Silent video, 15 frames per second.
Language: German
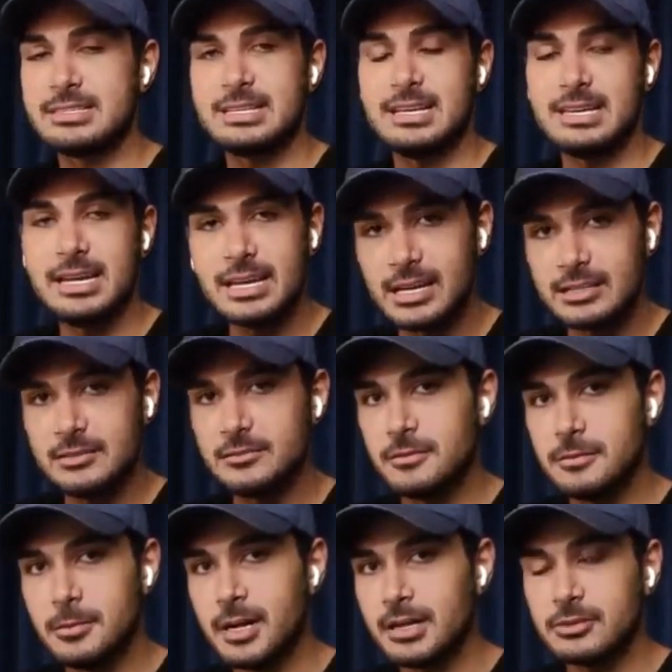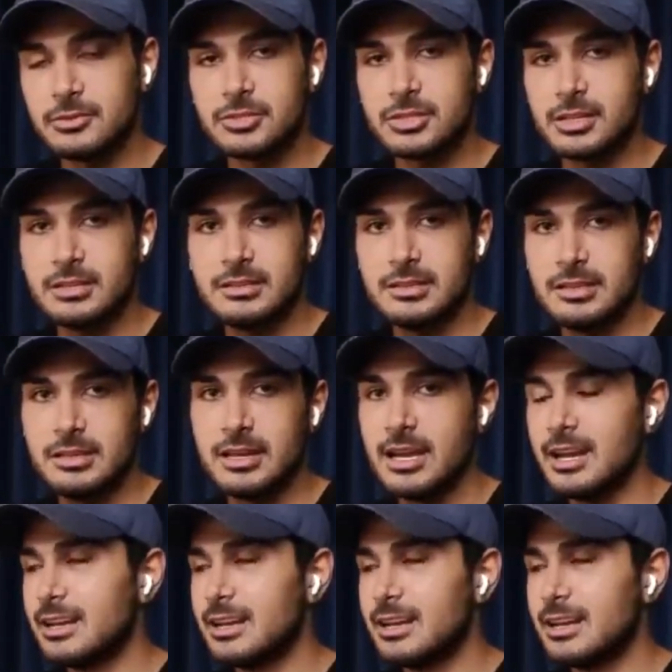sehr negative Vermarktungsstrategie.